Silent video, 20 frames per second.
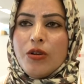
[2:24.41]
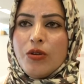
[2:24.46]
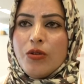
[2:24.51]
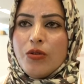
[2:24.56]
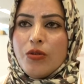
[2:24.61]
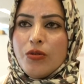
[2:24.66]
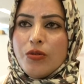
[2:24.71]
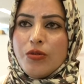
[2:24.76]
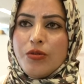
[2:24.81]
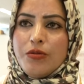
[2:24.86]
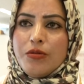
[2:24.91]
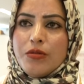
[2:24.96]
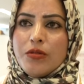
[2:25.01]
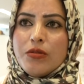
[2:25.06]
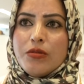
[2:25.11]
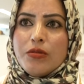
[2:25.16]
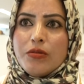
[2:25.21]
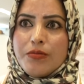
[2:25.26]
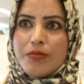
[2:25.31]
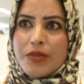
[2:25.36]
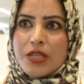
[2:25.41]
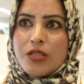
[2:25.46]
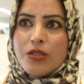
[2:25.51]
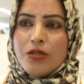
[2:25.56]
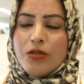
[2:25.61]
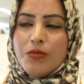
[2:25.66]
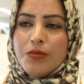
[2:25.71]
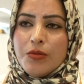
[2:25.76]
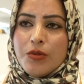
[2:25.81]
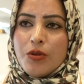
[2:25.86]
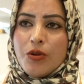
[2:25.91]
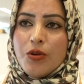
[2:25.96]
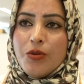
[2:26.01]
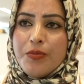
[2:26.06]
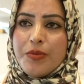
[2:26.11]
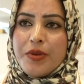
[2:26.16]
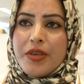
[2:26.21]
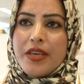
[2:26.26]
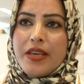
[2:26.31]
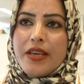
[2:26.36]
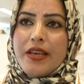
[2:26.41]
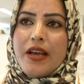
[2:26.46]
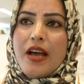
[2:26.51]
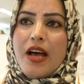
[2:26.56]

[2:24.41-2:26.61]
को उन मजलूम कौम की